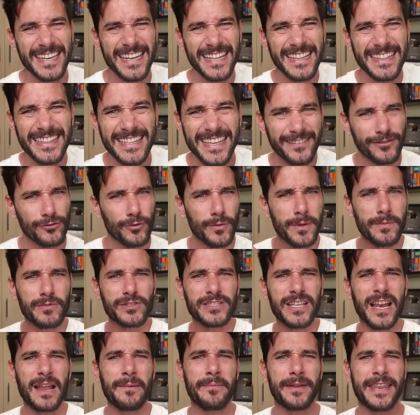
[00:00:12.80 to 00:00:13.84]
en el 10
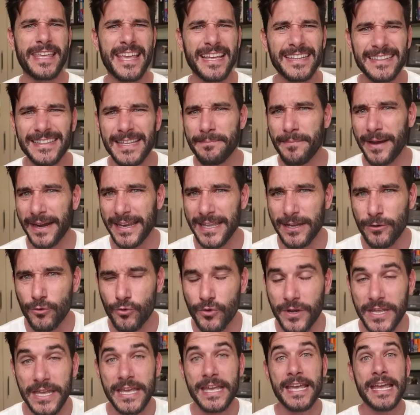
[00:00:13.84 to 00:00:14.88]
tuvimos a la brillante Marie
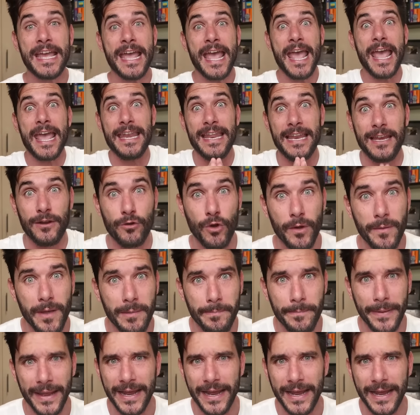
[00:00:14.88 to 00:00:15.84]
Curie, en el 9 al